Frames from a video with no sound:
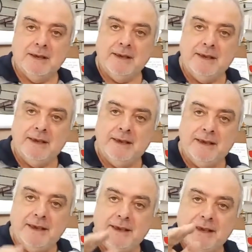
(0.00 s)

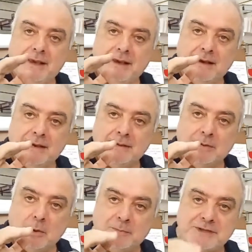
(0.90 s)
e
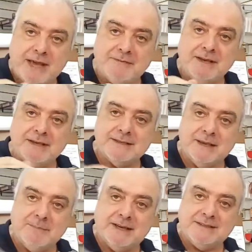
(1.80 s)
Observem que
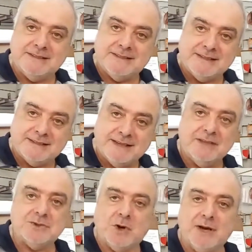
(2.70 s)
sempre às
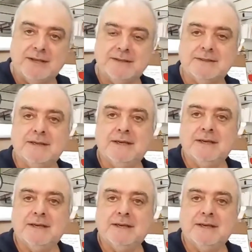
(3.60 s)
16 horas,